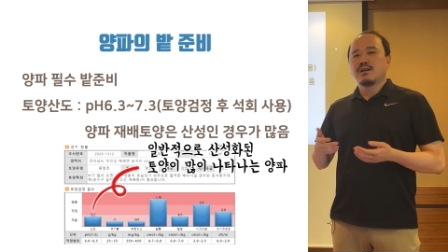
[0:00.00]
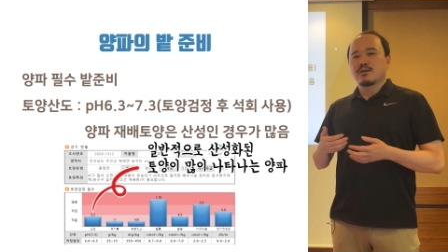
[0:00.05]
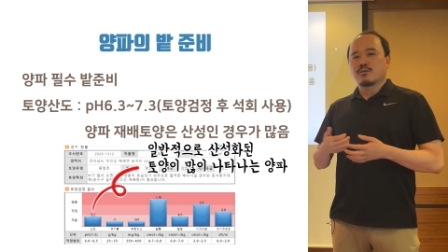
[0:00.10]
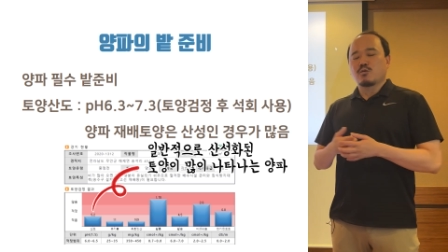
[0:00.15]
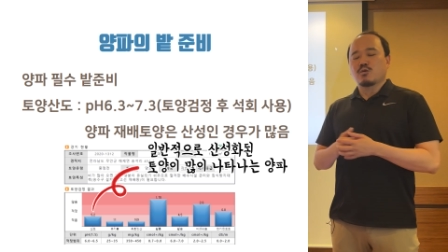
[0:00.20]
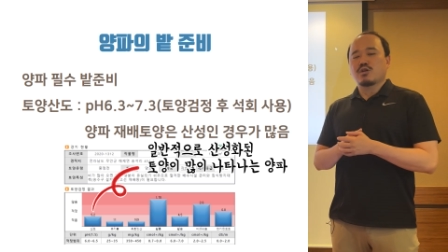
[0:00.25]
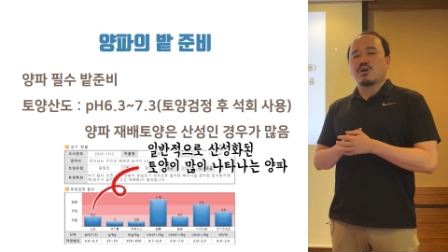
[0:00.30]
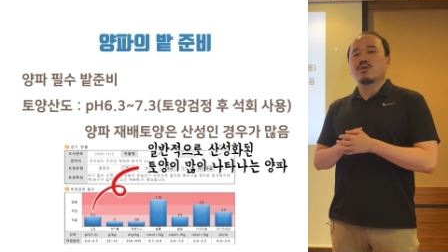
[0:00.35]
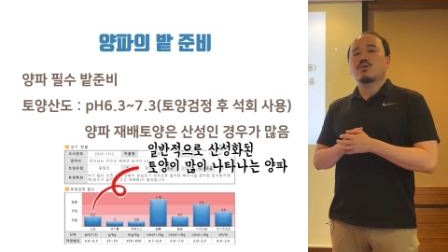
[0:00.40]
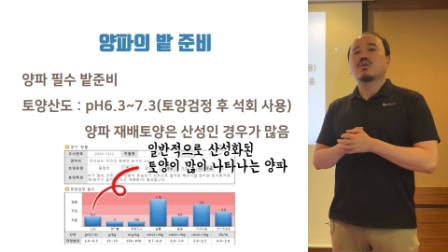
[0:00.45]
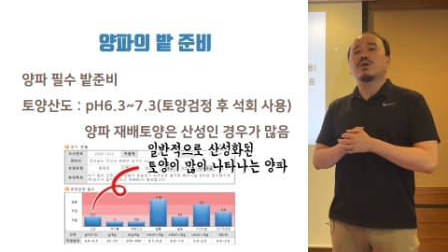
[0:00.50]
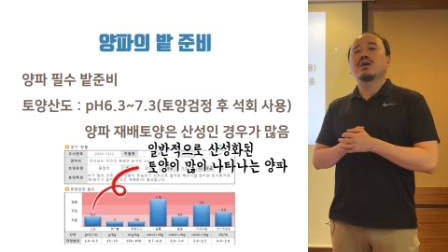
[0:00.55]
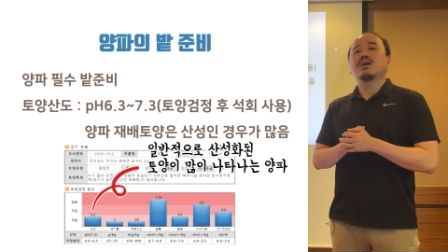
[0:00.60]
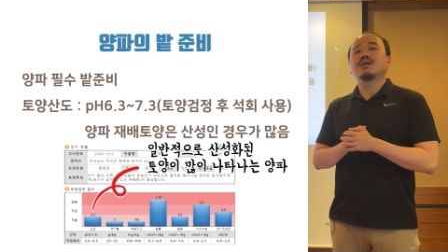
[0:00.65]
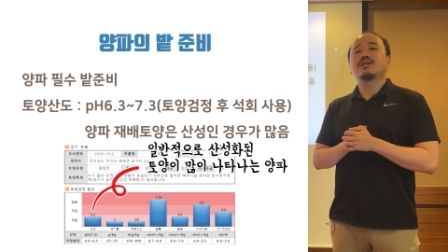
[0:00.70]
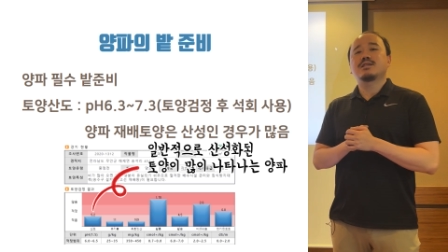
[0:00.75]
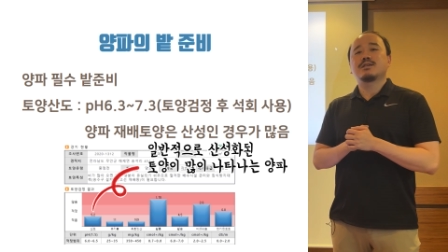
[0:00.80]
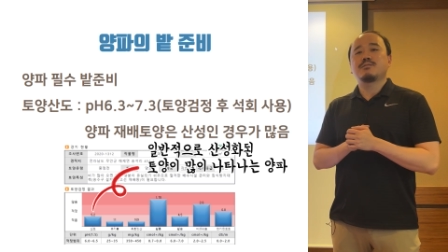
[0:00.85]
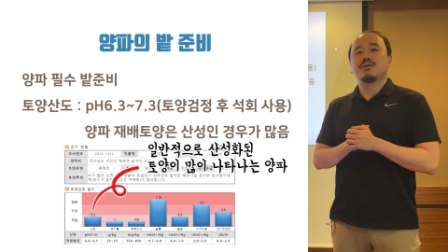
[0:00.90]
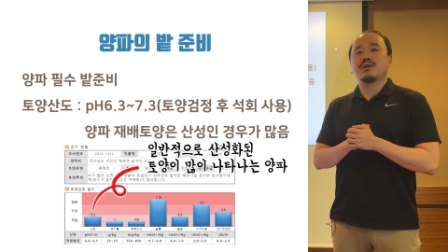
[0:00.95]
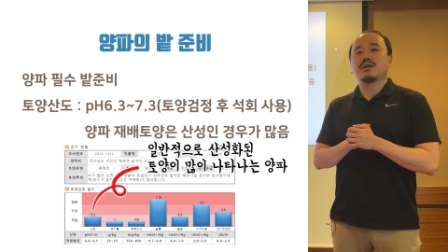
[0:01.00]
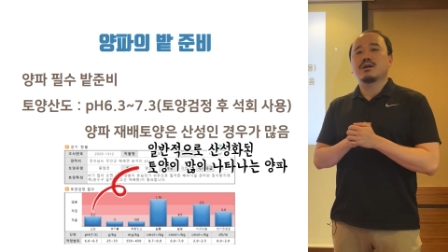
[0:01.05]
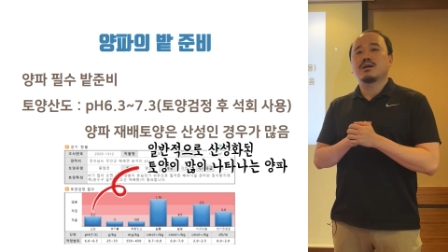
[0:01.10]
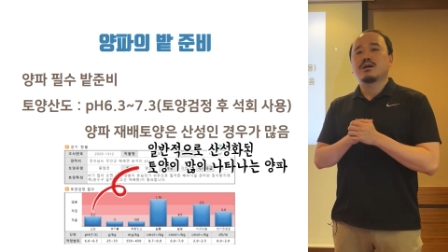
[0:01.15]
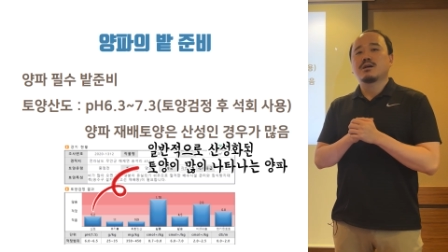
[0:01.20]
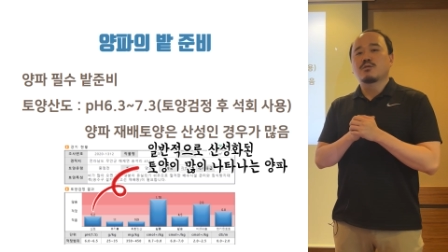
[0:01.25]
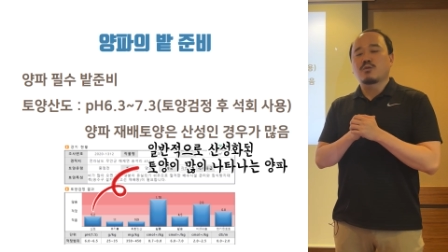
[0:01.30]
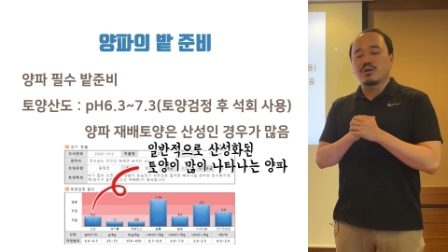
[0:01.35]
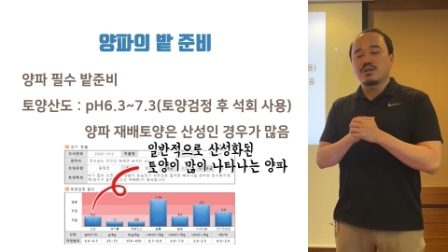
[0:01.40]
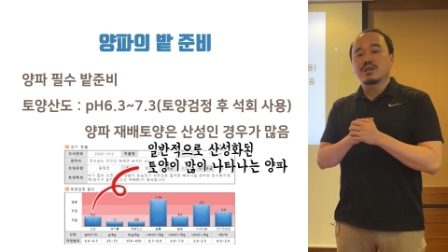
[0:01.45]
꼭 석회
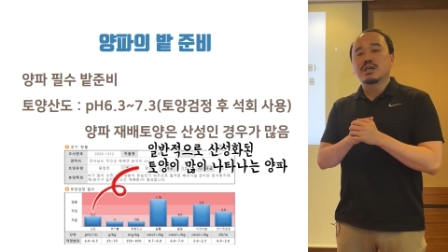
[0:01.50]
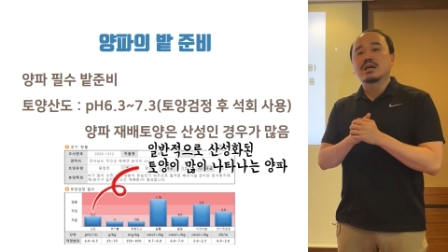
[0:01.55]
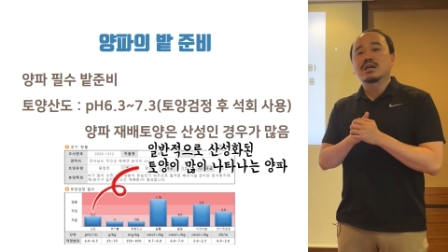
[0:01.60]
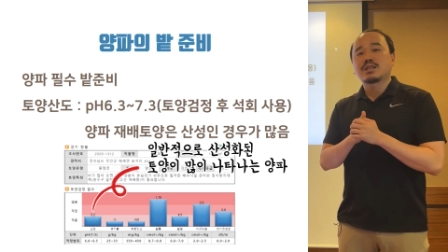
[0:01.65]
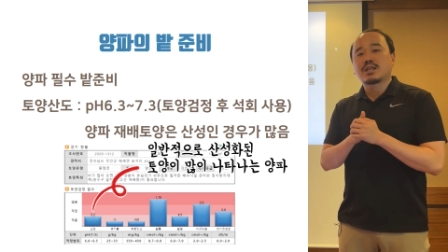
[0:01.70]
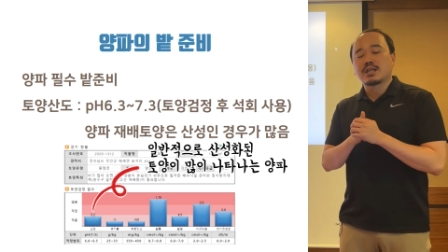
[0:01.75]
시비가 권장이